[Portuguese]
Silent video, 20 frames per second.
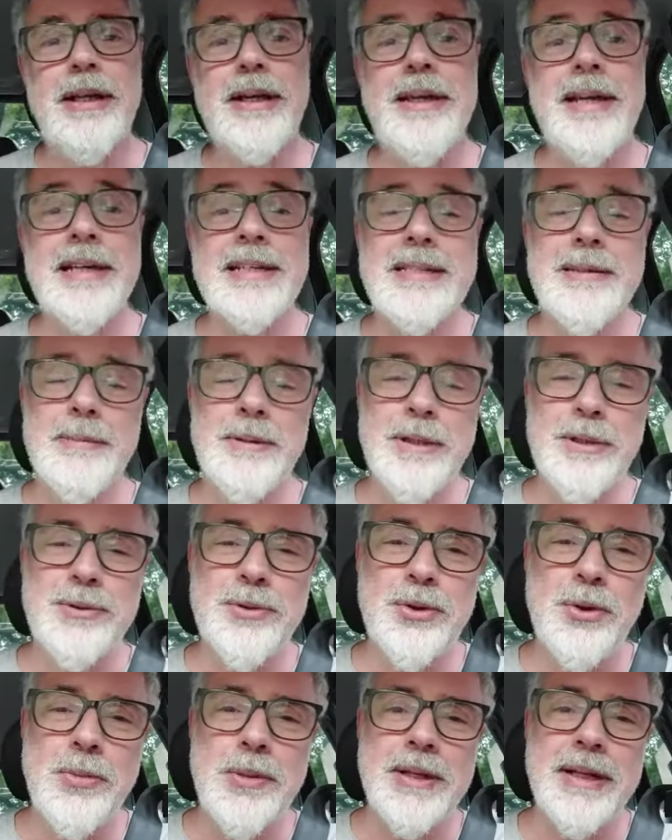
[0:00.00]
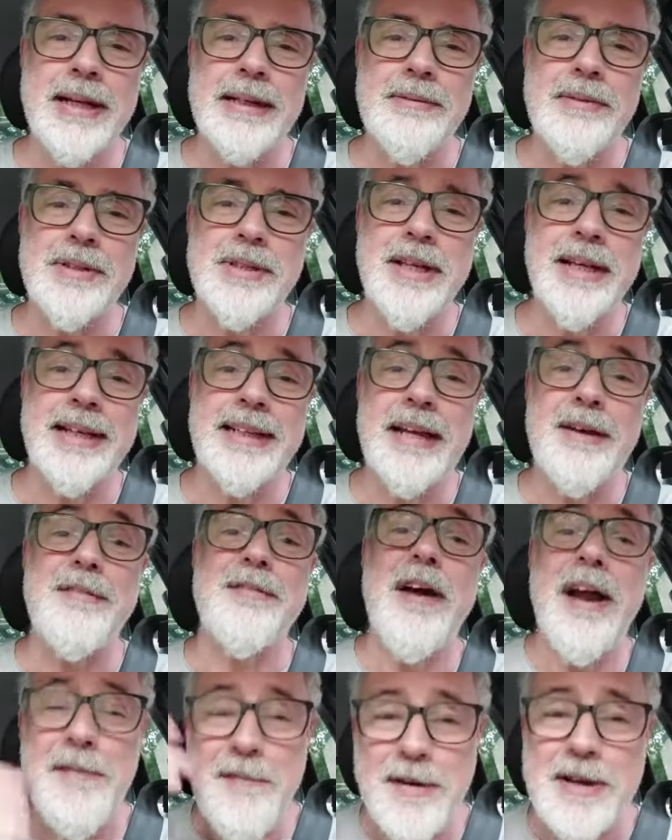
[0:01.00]
e, acima de tudo, obrigado a você que ainda
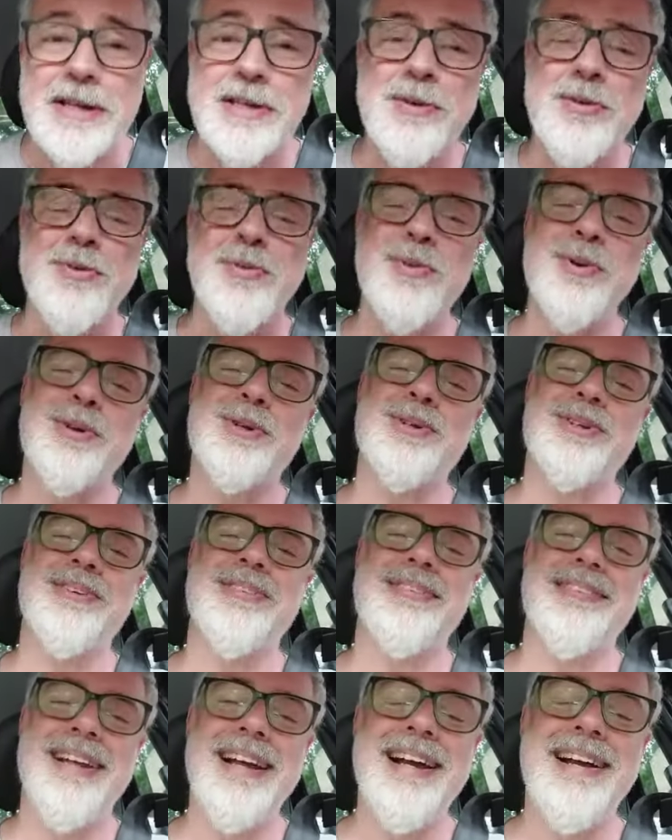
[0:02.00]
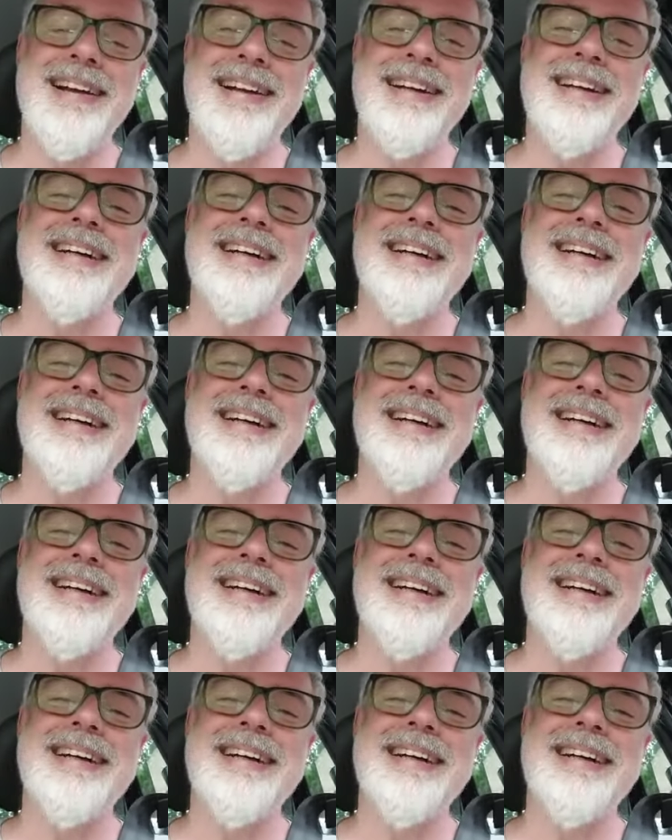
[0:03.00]
vai fazer o curso. Né?